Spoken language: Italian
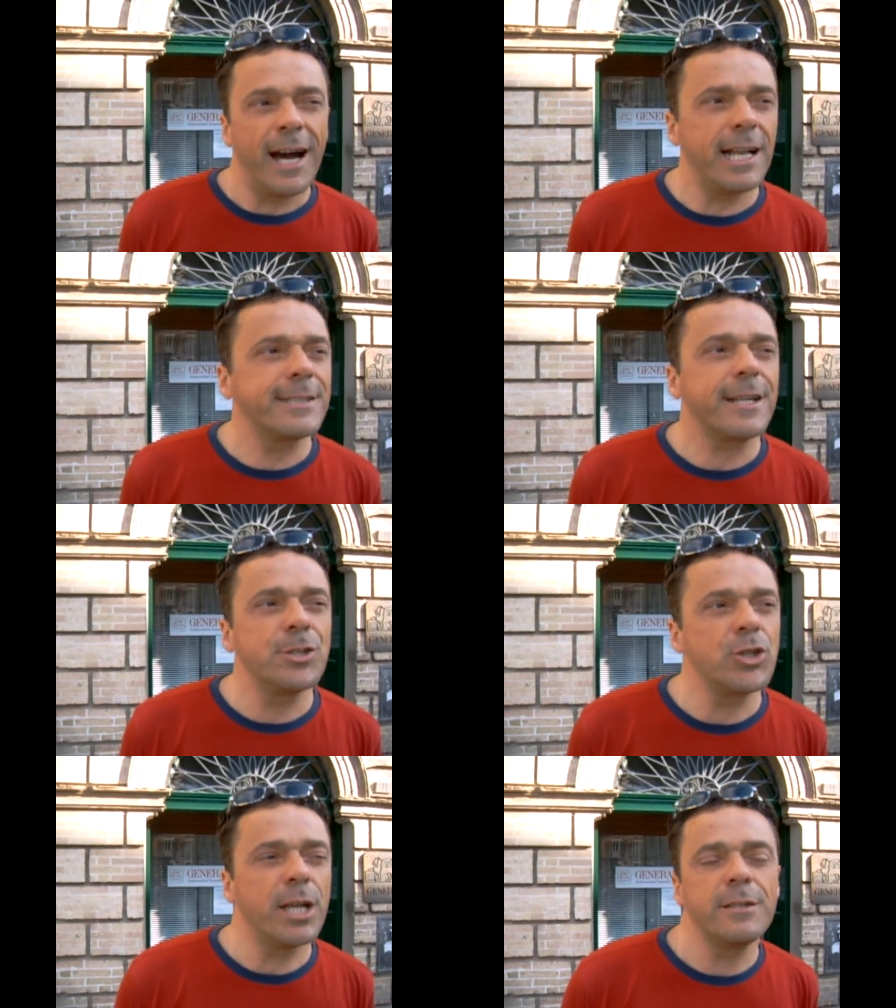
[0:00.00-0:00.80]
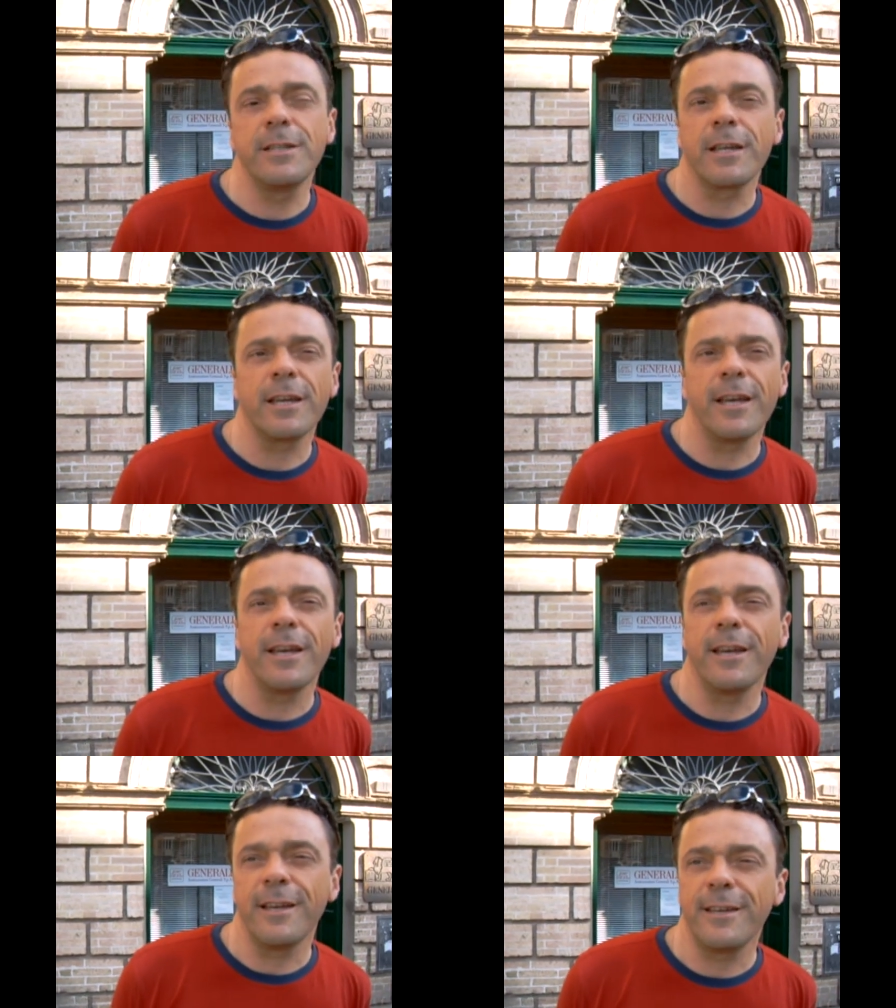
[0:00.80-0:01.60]
altra gente
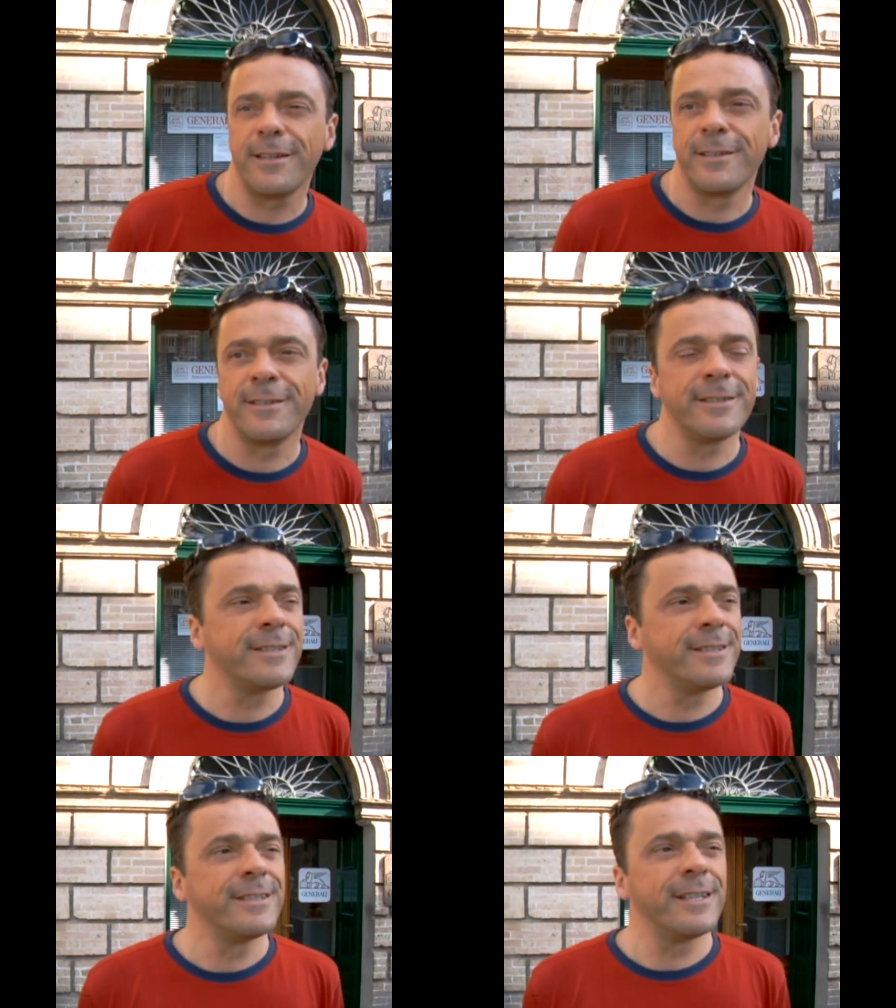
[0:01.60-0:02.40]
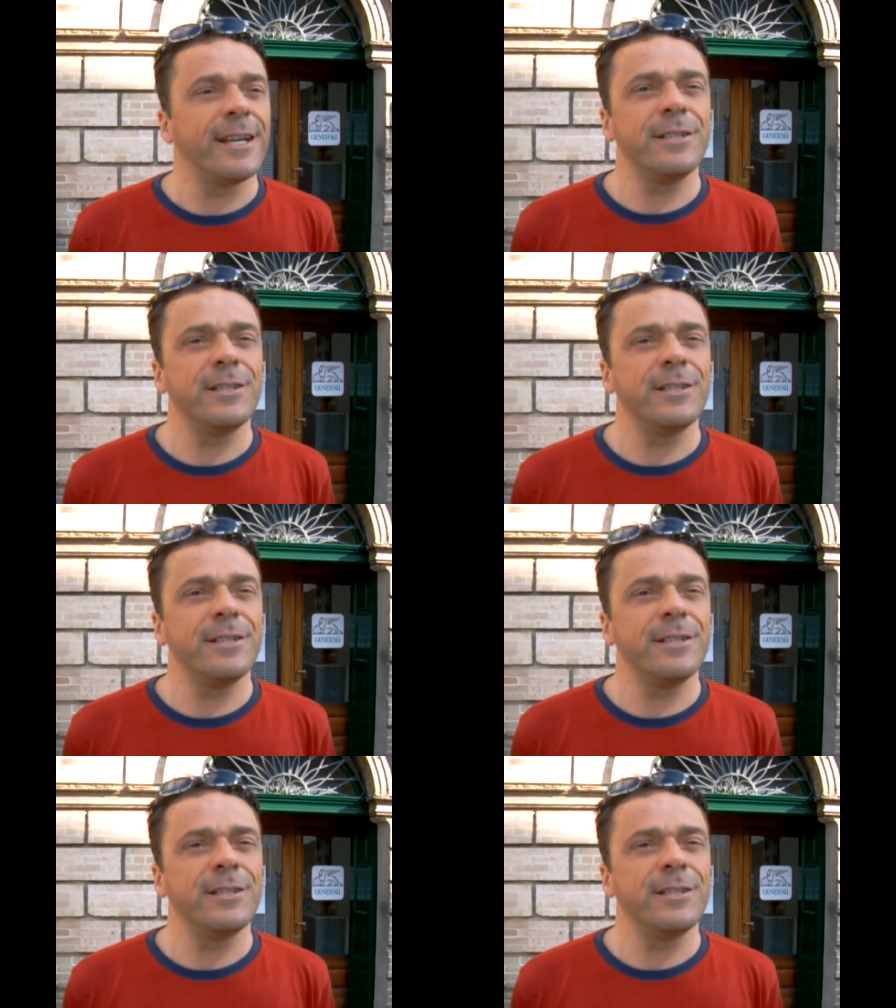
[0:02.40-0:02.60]
che Benissimo,